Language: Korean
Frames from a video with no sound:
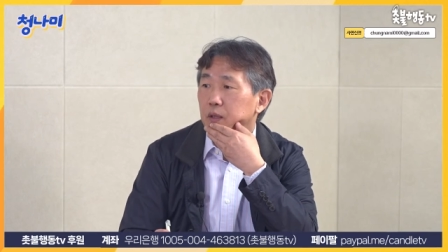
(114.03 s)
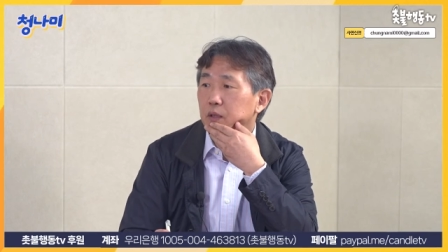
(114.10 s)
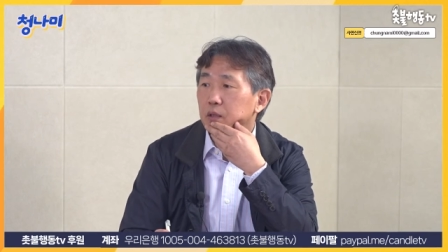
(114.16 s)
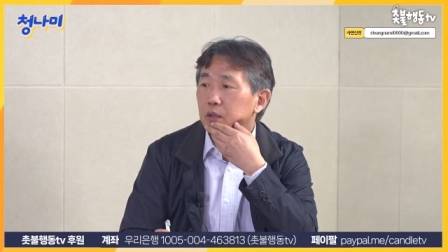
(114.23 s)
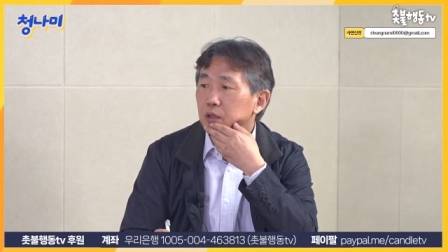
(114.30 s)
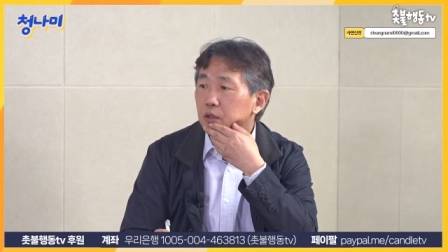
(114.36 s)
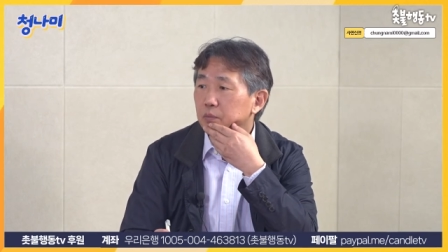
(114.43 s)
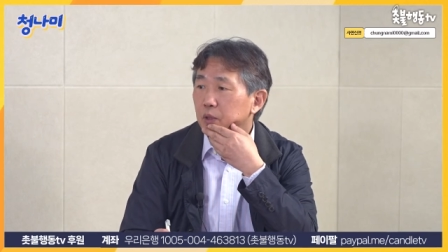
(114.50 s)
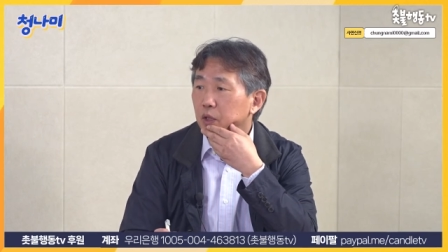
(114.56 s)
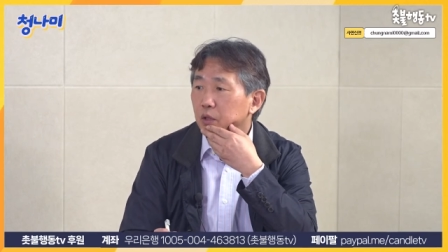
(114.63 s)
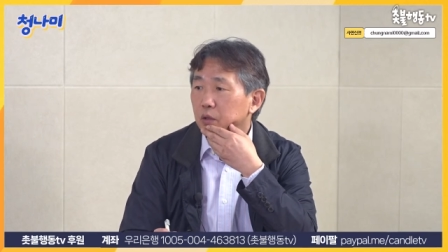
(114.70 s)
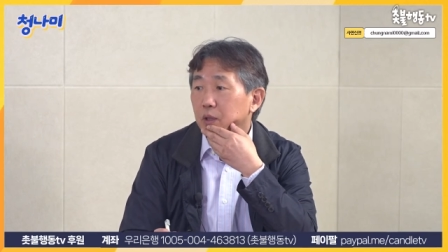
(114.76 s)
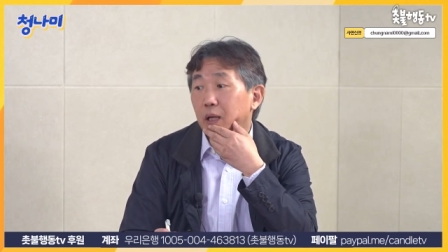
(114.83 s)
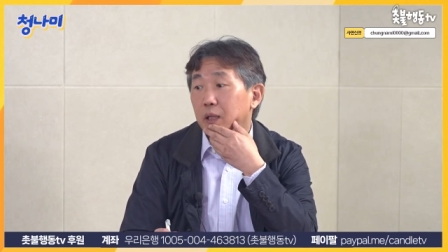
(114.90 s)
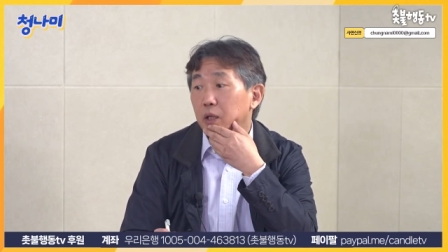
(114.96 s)
사실 이념
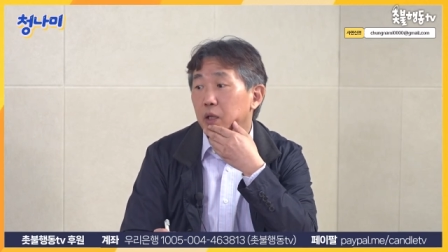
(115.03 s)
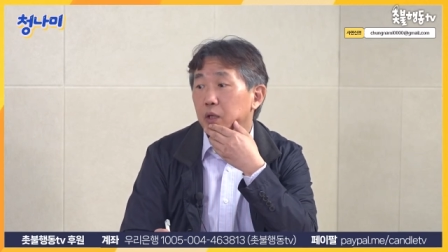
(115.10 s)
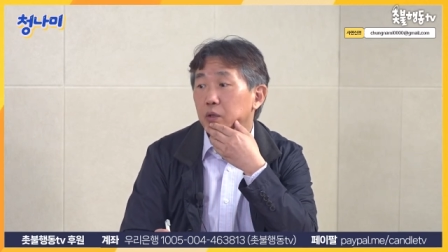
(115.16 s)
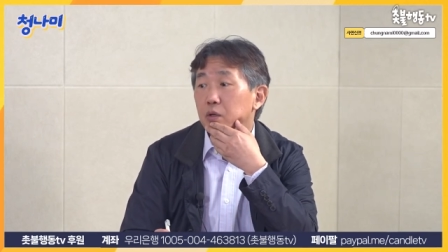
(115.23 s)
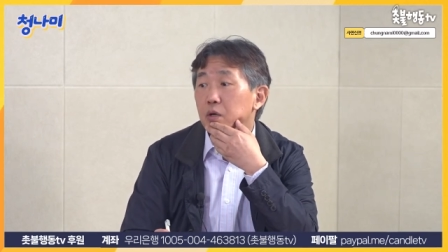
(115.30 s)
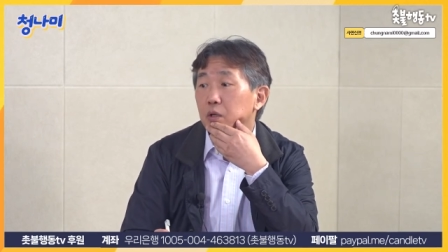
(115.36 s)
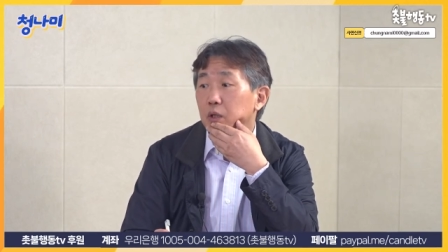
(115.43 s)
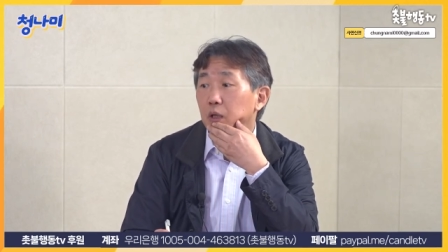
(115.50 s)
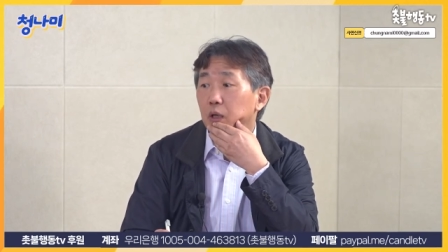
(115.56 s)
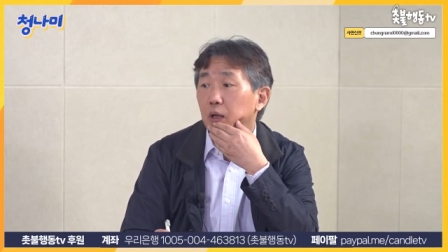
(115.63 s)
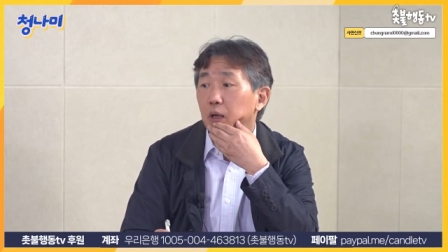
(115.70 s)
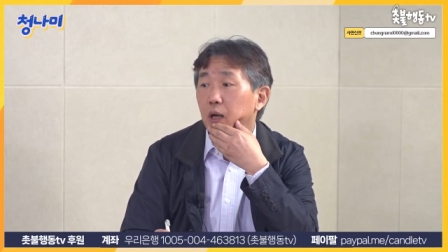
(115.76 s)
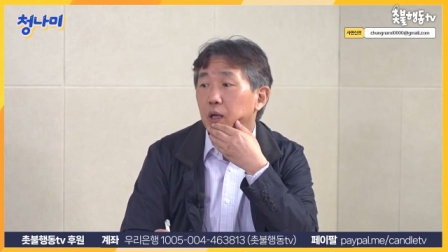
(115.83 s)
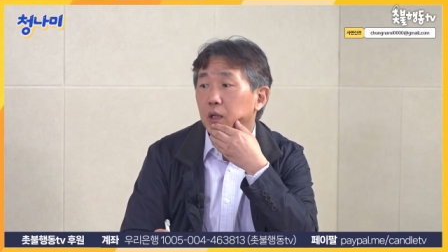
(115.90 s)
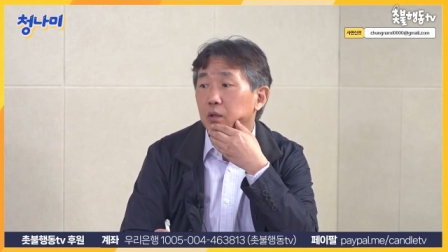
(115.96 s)
대결은 아니에요. 이게
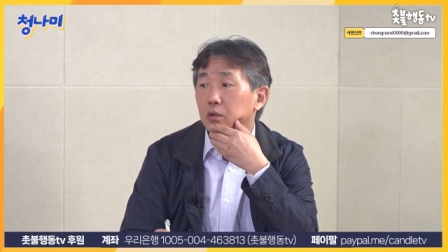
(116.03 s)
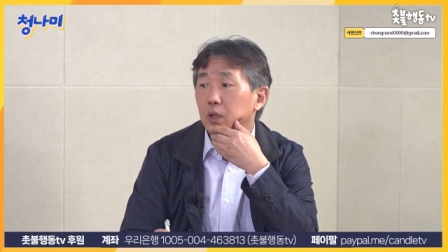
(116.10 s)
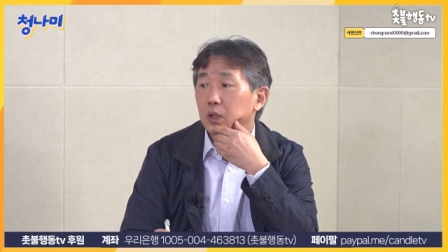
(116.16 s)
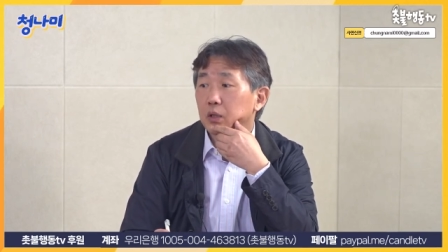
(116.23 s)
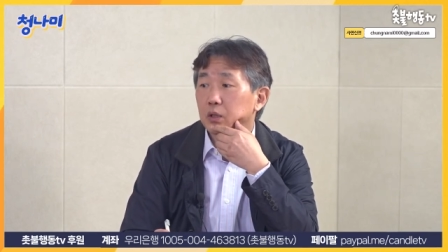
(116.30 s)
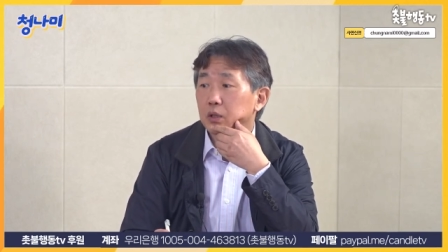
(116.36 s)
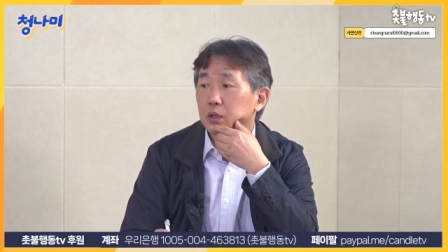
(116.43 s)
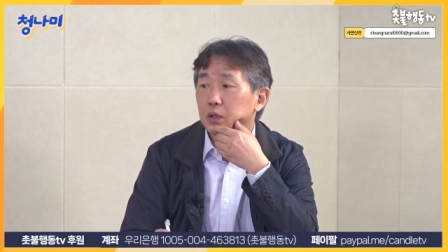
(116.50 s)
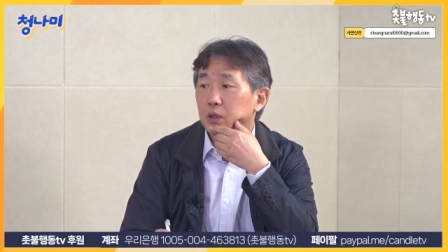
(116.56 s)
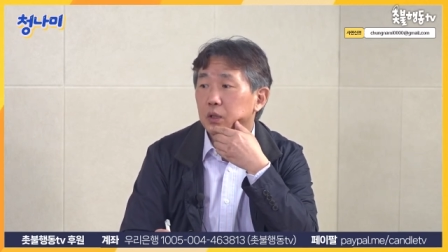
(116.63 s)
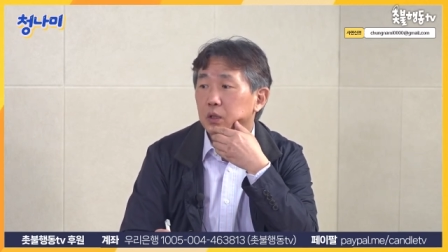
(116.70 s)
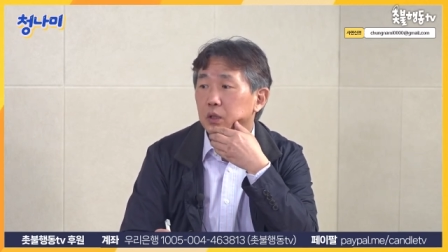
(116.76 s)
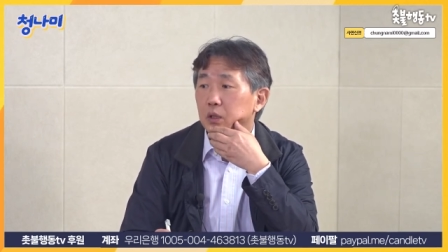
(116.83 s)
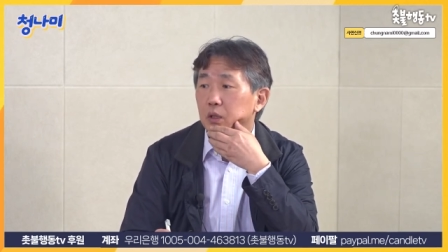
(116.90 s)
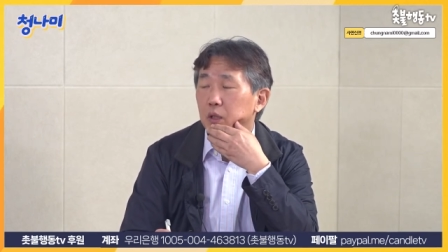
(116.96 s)
음. 아까도
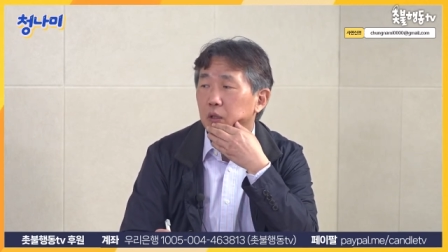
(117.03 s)
얘기했듯이